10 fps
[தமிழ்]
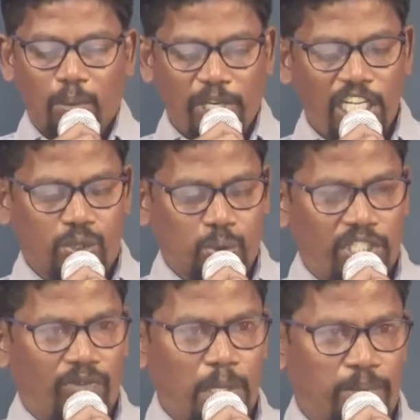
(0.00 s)
பில்லி
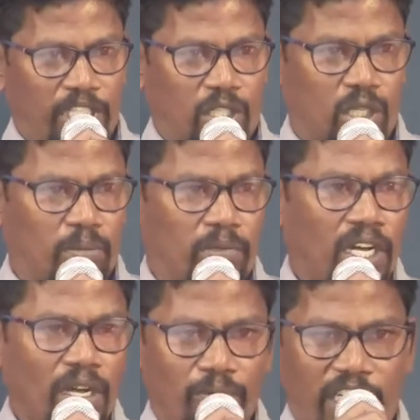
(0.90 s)
சூனியம் வைப்பதற்கும்
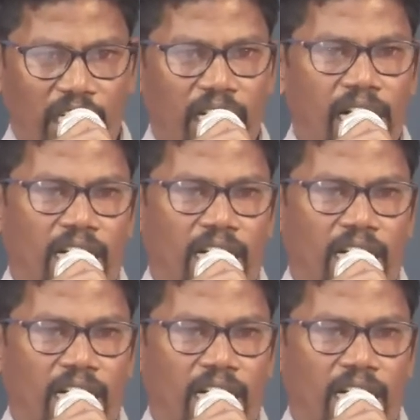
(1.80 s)
விக்கிரக